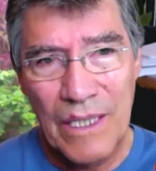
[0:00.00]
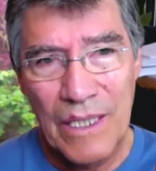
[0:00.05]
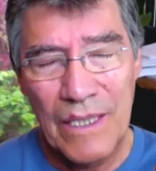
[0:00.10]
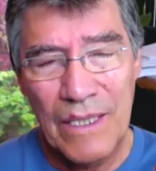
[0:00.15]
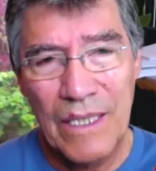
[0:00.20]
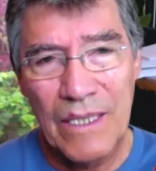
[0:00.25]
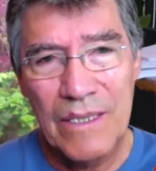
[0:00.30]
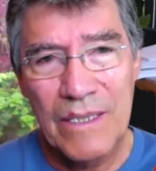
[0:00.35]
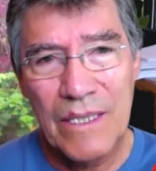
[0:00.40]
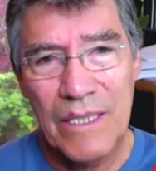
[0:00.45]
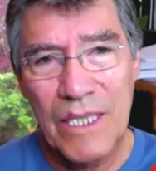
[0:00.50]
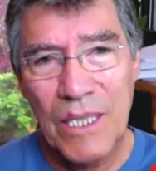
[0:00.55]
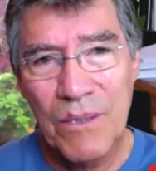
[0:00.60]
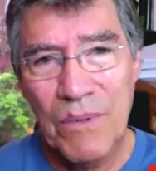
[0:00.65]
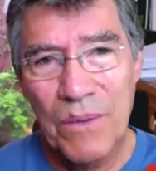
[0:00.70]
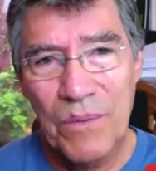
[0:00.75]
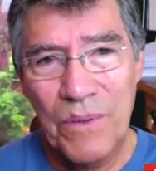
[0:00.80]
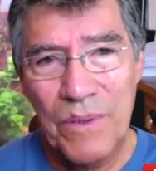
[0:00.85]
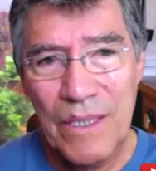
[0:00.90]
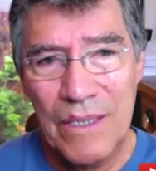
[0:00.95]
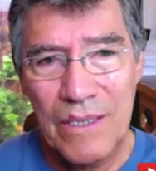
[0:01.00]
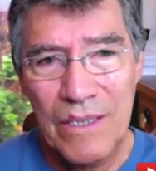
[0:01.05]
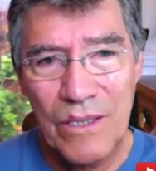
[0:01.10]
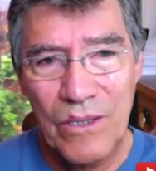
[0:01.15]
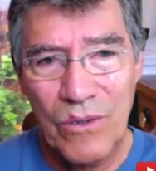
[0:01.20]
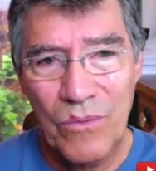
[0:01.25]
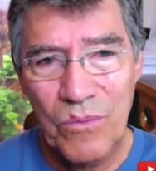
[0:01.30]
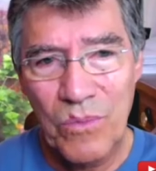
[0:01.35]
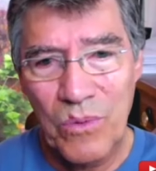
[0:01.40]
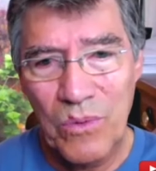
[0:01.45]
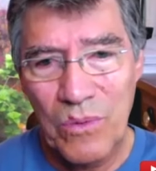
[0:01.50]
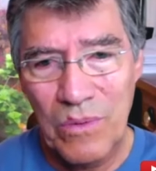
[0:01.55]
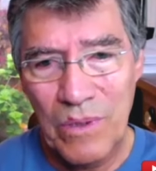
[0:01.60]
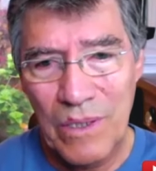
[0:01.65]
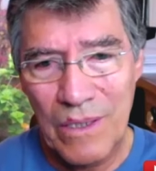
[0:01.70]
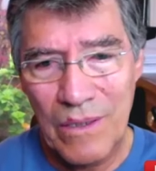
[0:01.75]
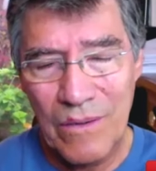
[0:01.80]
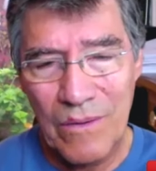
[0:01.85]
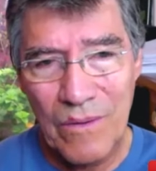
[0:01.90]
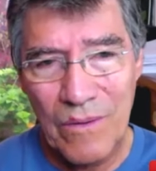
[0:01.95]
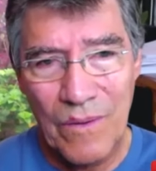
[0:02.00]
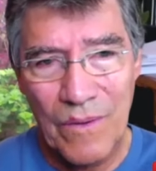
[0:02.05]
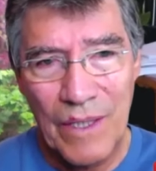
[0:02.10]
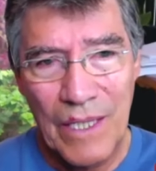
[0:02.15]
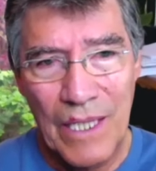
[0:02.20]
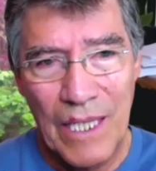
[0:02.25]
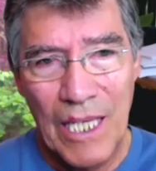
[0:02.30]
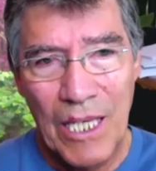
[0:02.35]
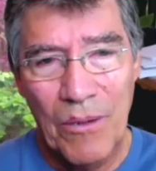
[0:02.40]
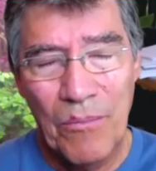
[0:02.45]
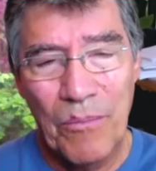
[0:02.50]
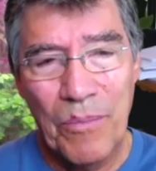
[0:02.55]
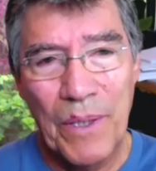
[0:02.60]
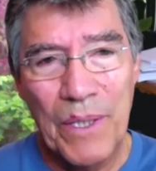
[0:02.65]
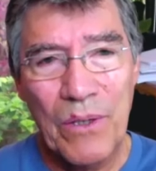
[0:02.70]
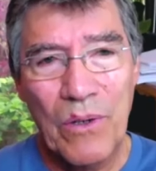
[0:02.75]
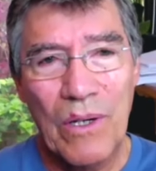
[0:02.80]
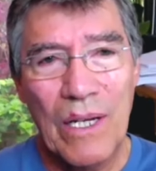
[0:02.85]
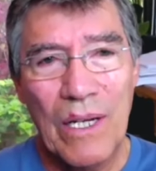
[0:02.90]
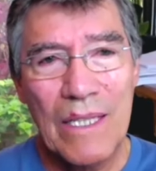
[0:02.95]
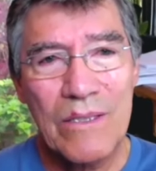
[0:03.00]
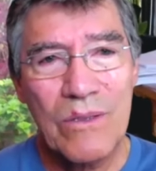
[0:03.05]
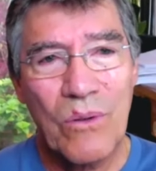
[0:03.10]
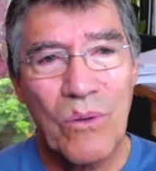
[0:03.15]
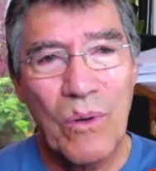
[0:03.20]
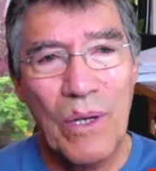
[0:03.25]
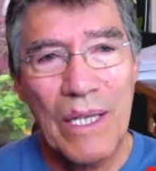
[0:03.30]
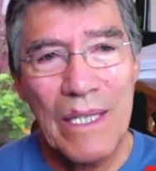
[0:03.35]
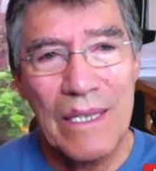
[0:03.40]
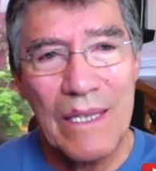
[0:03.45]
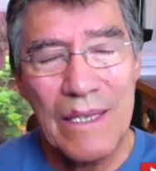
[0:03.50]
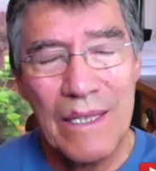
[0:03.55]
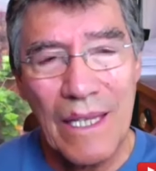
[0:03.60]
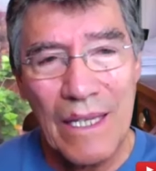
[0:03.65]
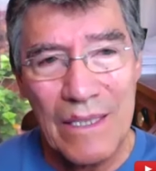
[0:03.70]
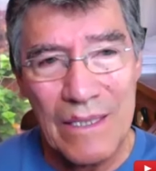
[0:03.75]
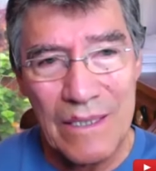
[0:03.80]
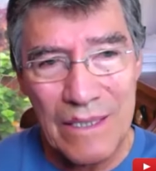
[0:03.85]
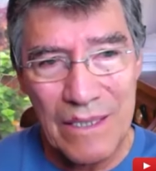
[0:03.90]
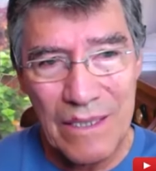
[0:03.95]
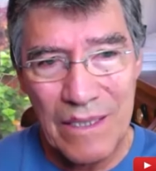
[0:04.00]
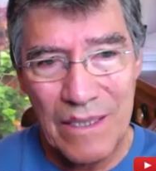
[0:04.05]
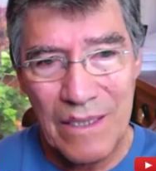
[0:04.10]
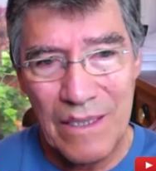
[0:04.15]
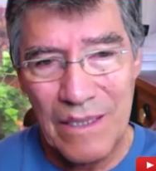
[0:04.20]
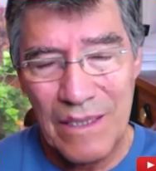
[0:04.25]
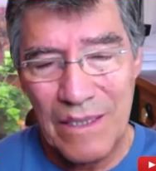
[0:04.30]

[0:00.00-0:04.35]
y del sistema financiero público. Pero las cuentas